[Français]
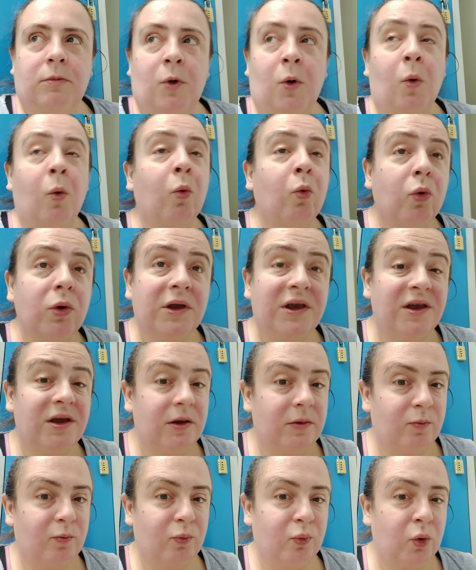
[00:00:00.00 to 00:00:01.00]
en gros,
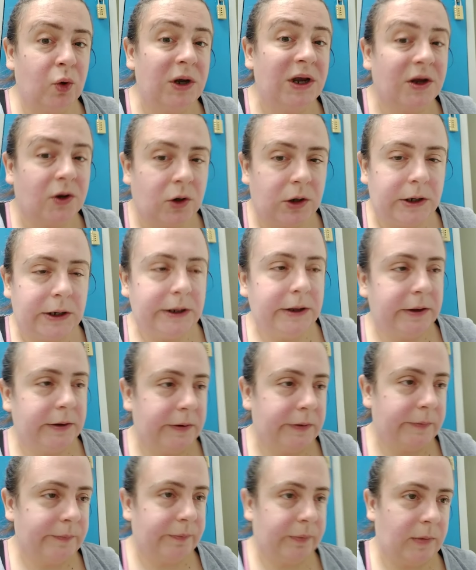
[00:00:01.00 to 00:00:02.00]
qui peut les
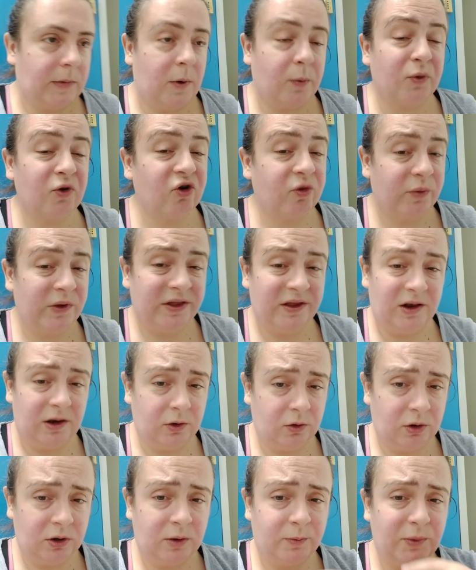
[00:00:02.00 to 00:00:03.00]
connaître, après, je sais pas s'il
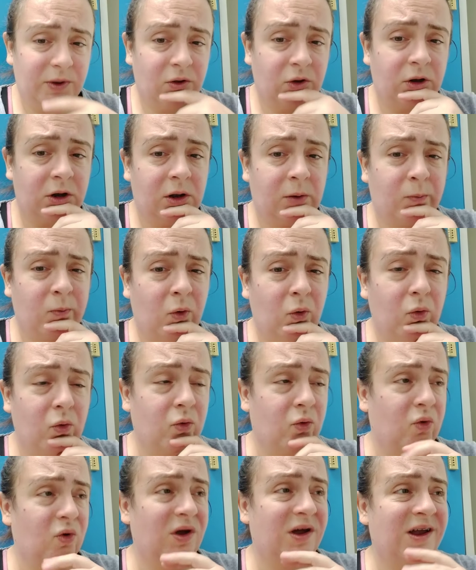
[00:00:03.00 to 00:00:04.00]
les connaît personnellement,
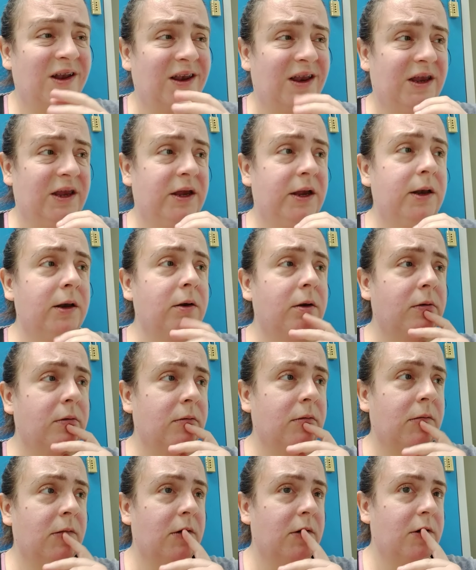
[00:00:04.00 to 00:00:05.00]

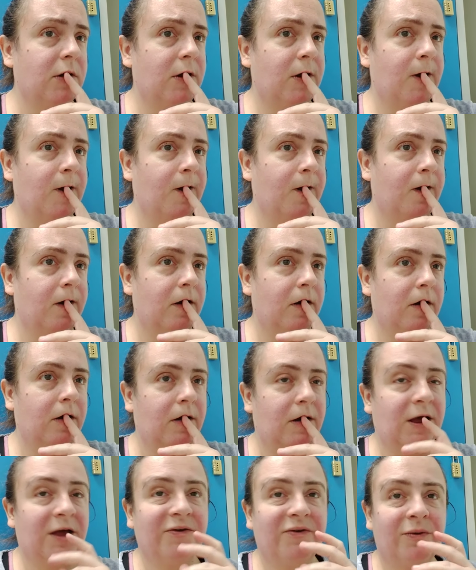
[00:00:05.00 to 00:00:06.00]
Euh,
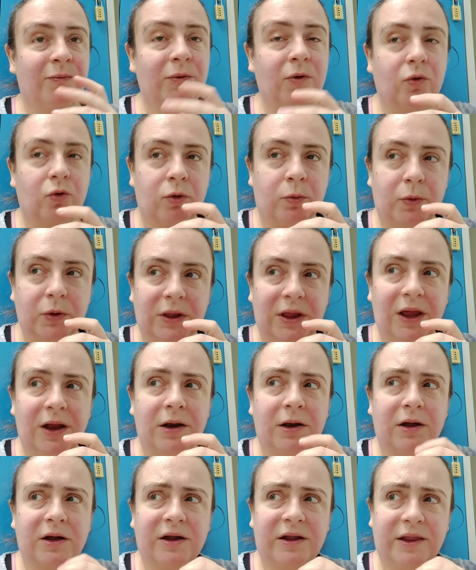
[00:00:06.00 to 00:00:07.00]
avait mis en
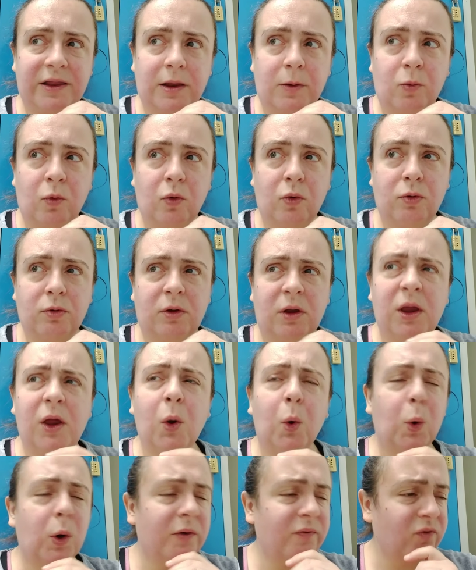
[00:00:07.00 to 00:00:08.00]
commentaire là récemment,
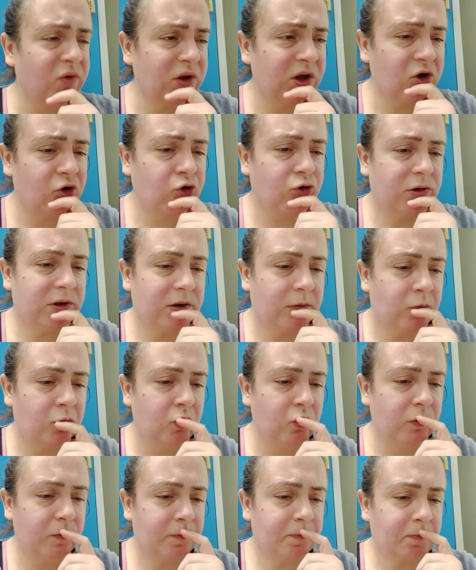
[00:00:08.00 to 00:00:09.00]
hier ou avant-hier, je ne sais
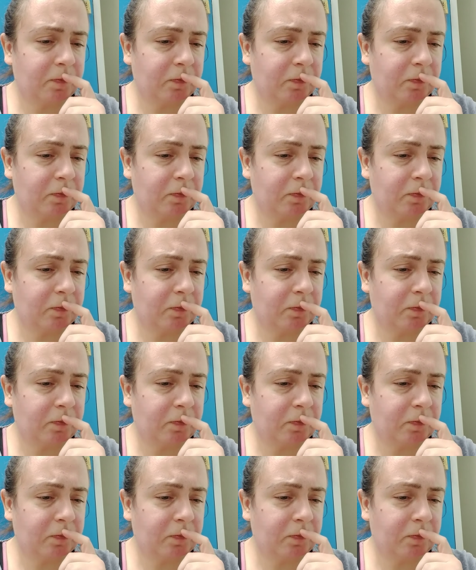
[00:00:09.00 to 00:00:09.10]
plus,